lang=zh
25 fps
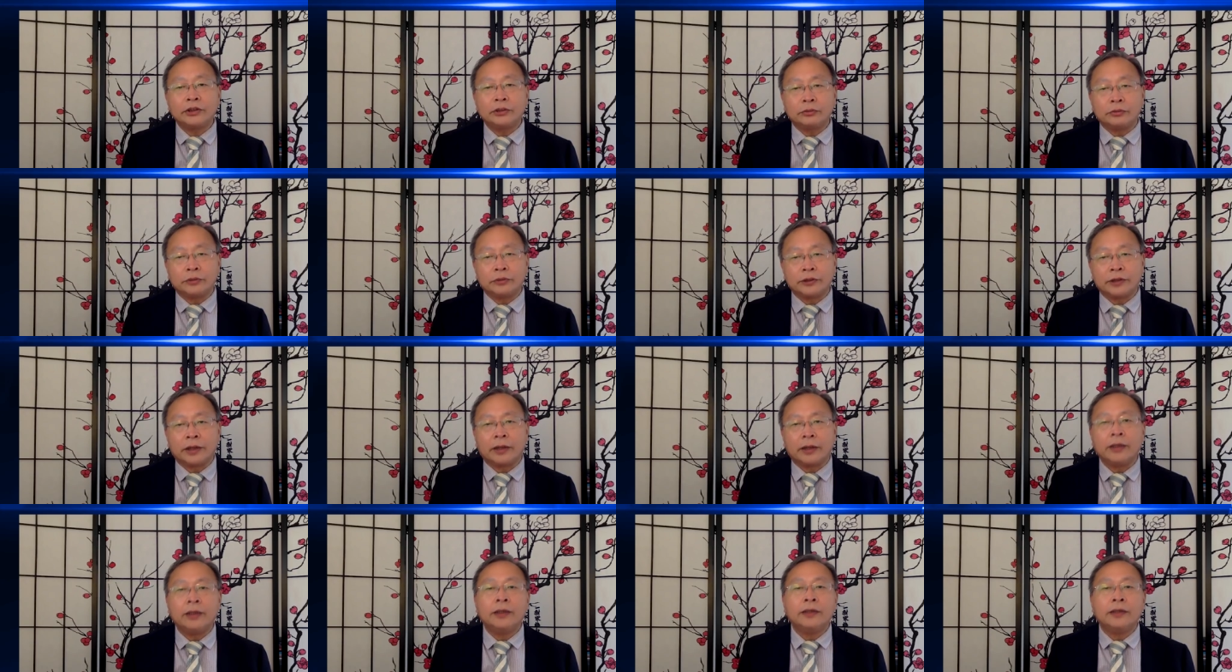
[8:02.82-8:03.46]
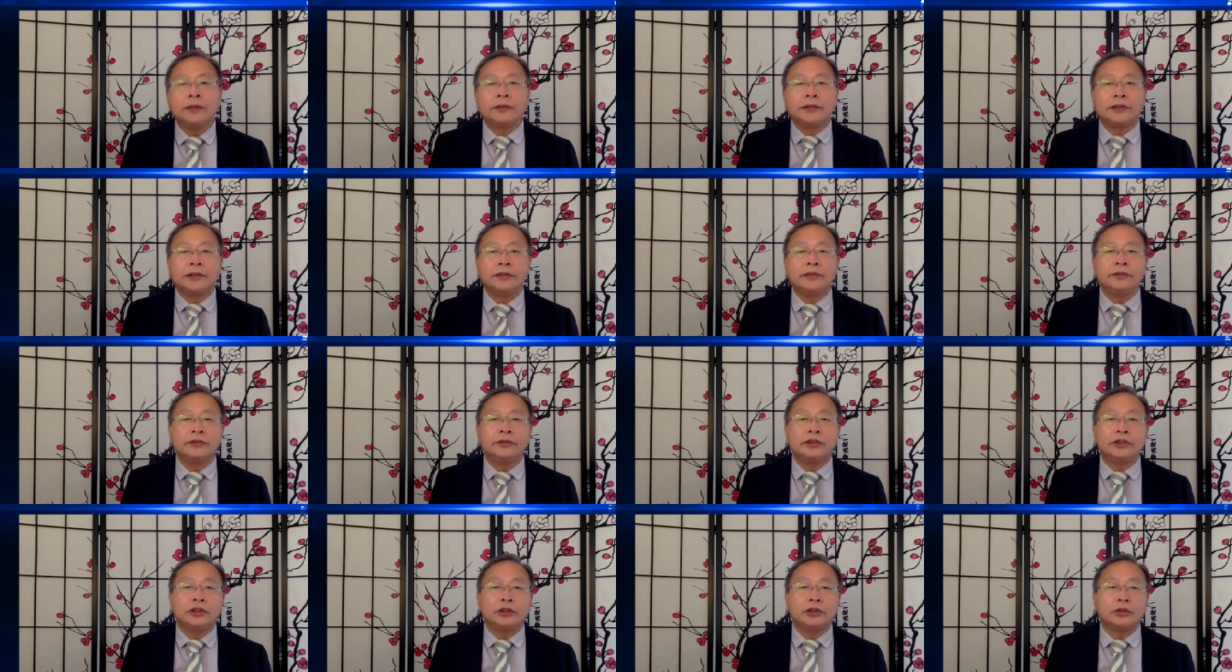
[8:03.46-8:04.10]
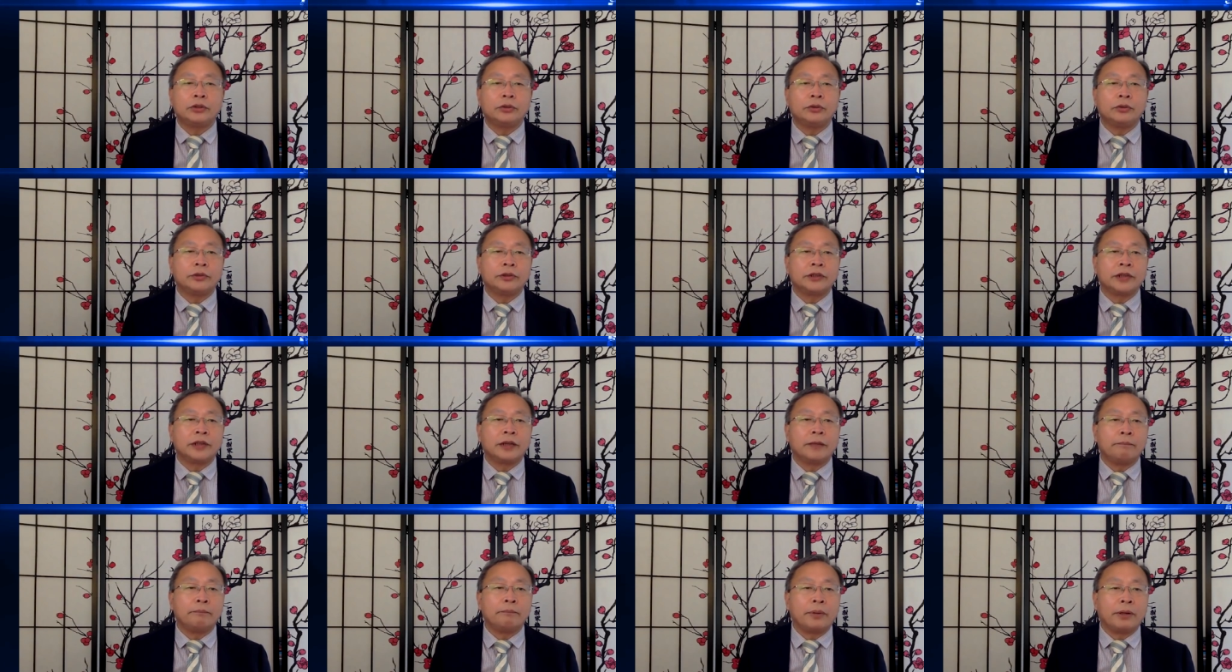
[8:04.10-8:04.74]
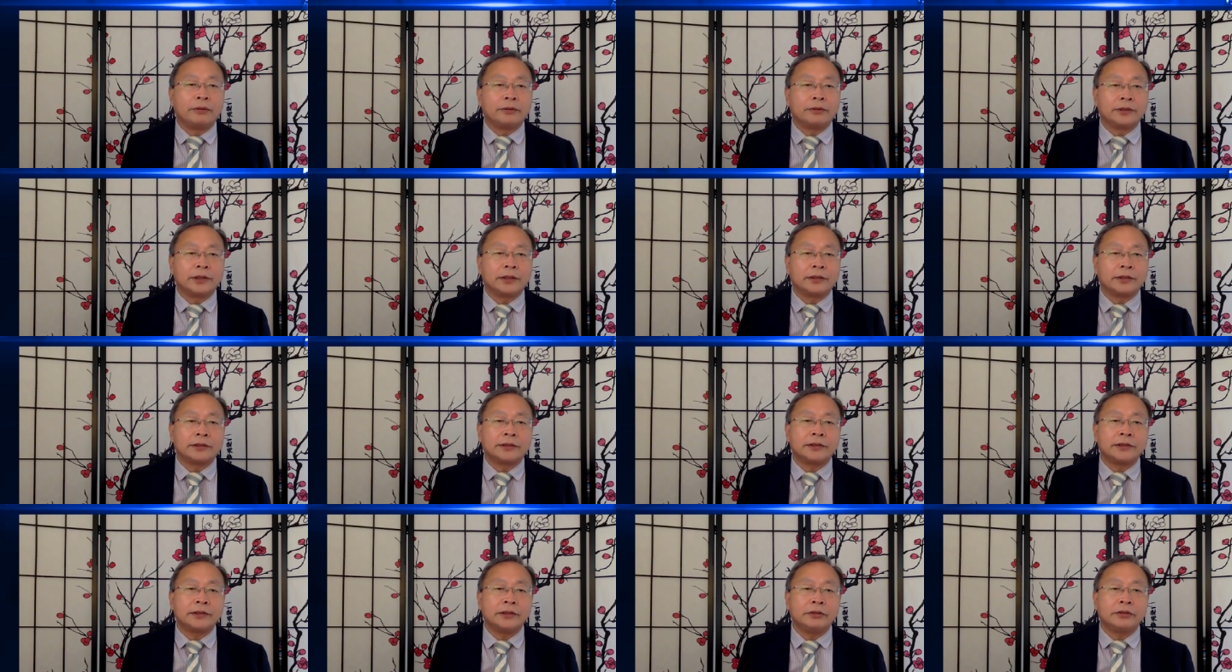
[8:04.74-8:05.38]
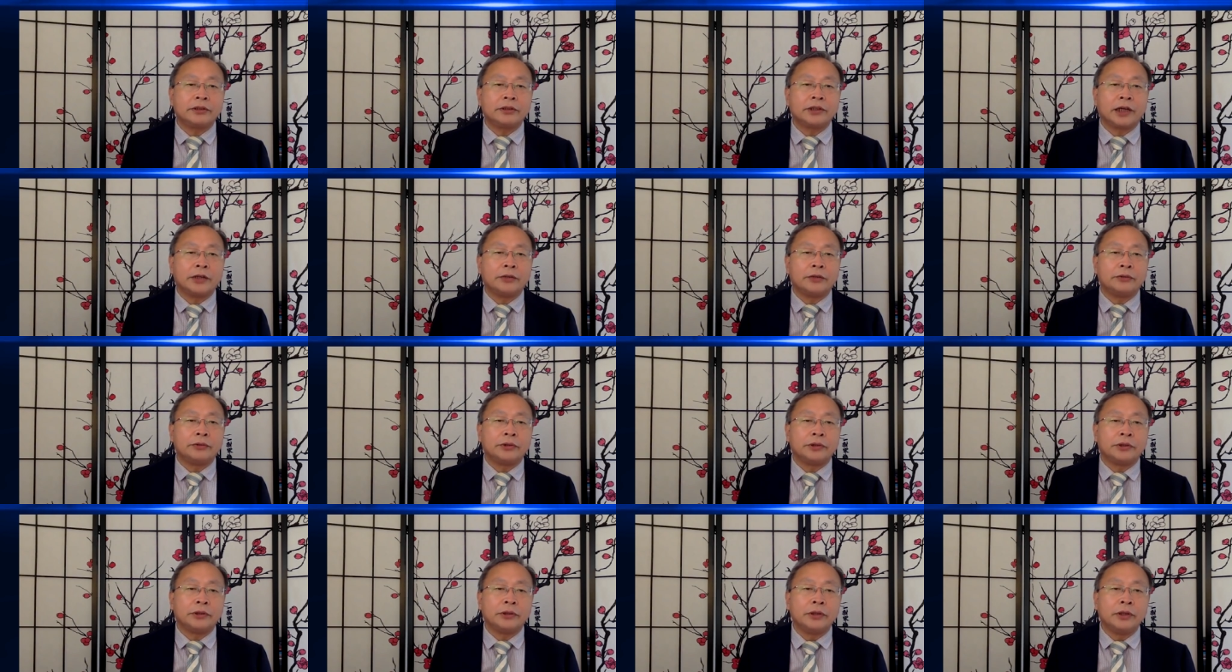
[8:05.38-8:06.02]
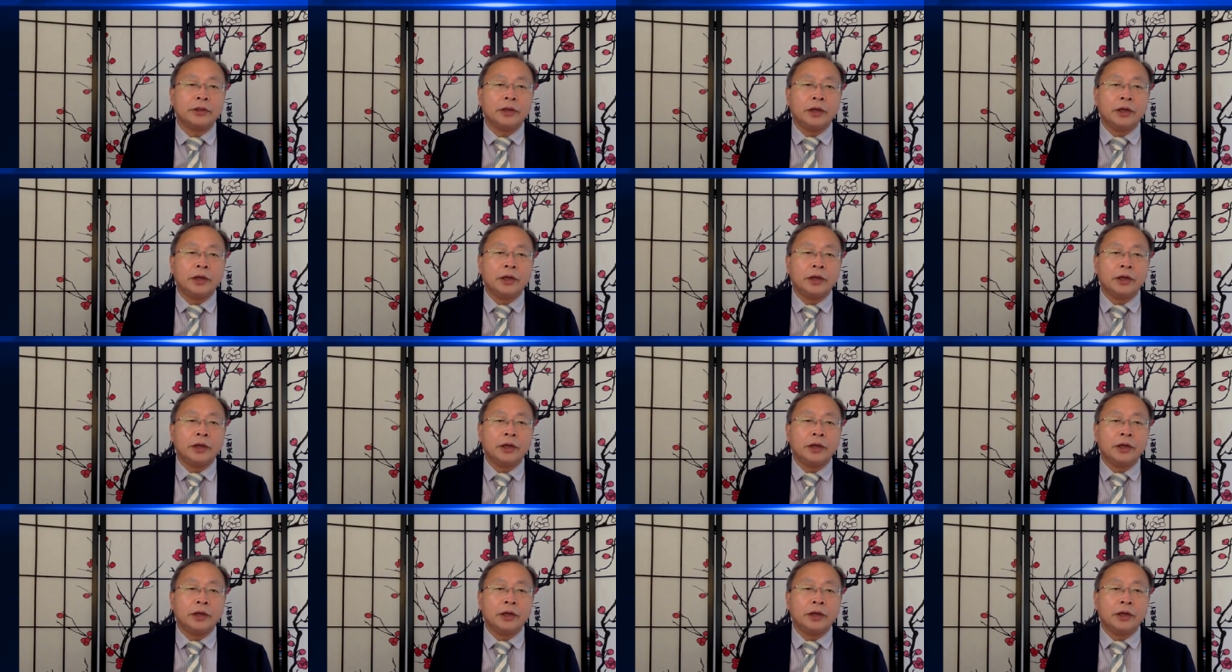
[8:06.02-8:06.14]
度上真正妥善保障私有产权，